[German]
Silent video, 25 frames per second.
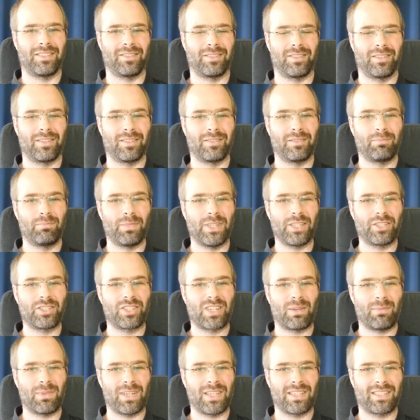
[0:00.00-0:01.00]
einen
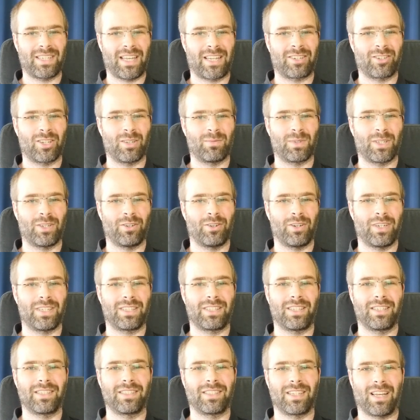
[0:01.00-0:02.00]
Bildstabilisator im
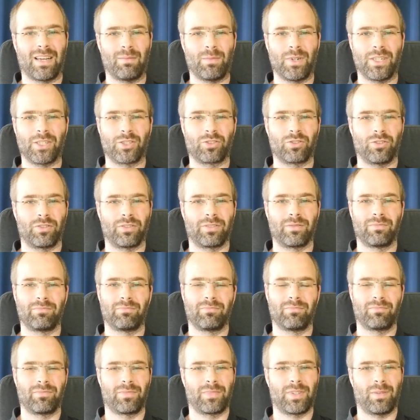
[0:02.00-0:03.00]
Gehäuse, damals schon
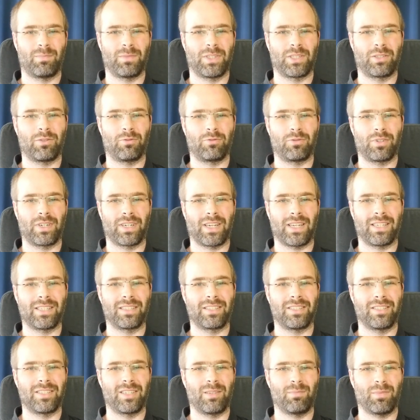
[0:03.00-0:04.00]
haben die
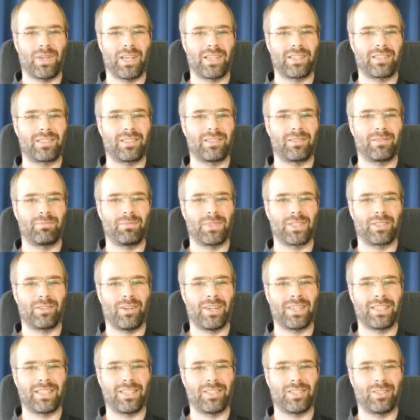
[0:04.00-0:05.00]
Konkurrenten die meisten bis
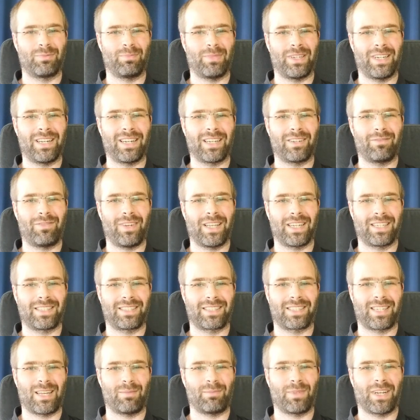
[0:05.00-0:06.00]
heute in
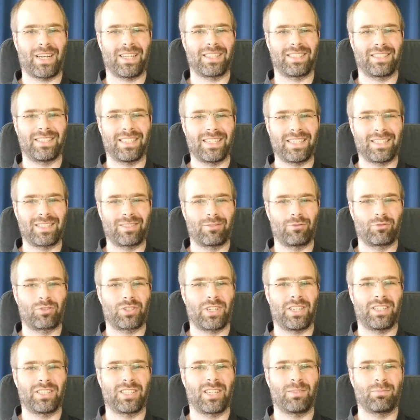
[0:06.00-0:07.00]
Spielreflexkameras nicht
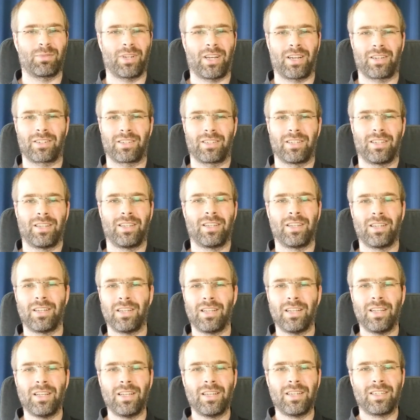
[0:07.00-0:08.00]
zustande gebracht.
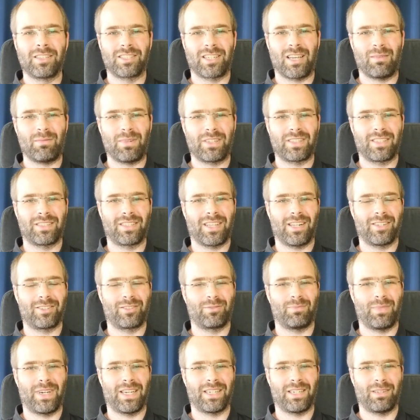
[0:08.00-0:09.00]
Damals ist
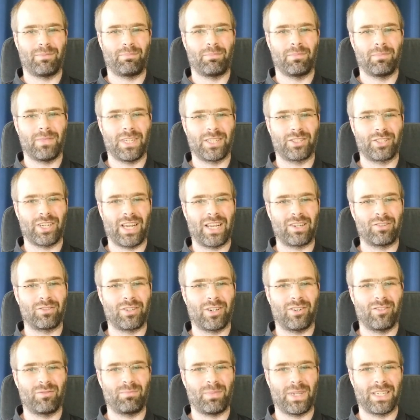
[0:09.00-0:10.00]
also meine
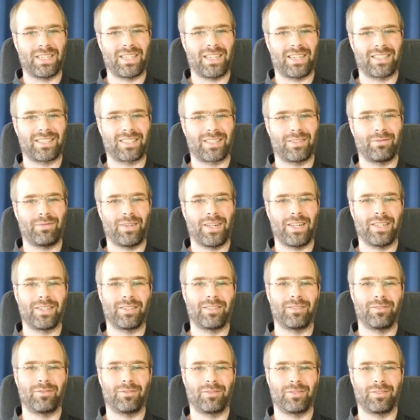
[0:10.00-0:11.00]
Entscheidung auf Pentax
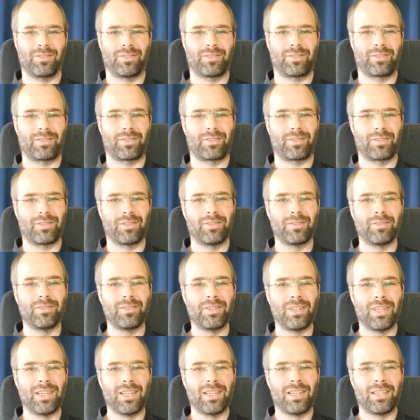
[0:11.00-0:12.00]
gefallen und
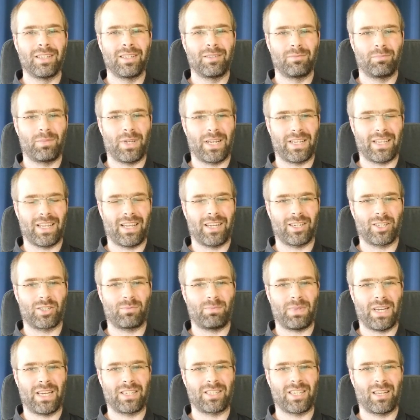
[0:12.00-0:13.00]
ein paar Jahre
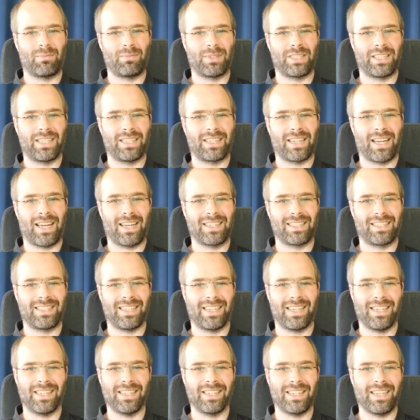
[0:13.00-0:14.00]
später habe ich die
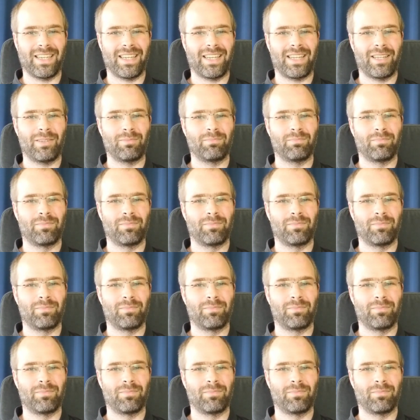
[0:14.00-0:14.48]
K10D